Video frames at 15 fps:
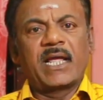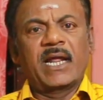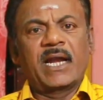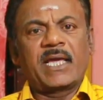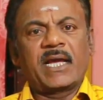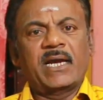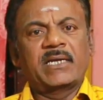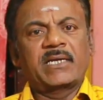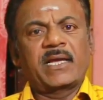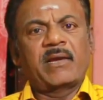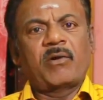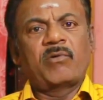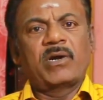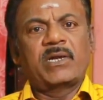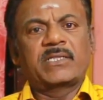ஏழைகளுக்கே
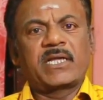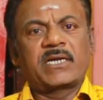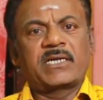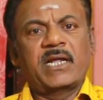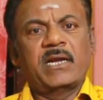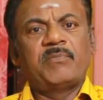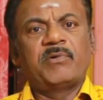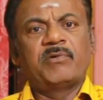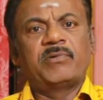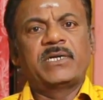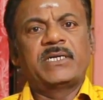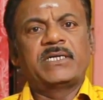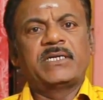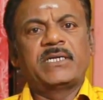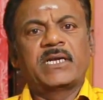அவங்கள தட்டி எழுப்பி
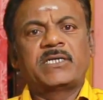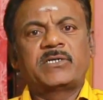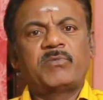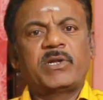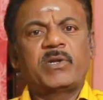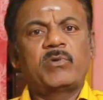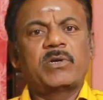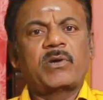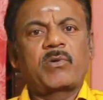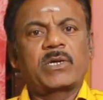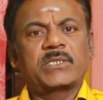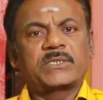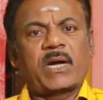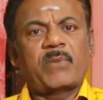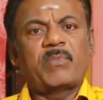விட்டுட்டு எட்டு மணிக்குள்ளே
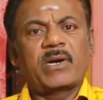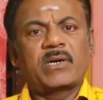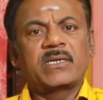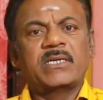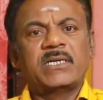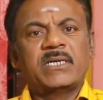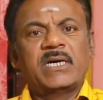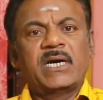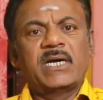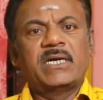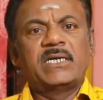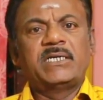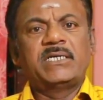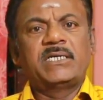அவங்களுக்கு சாப்பாடு ரெண்டு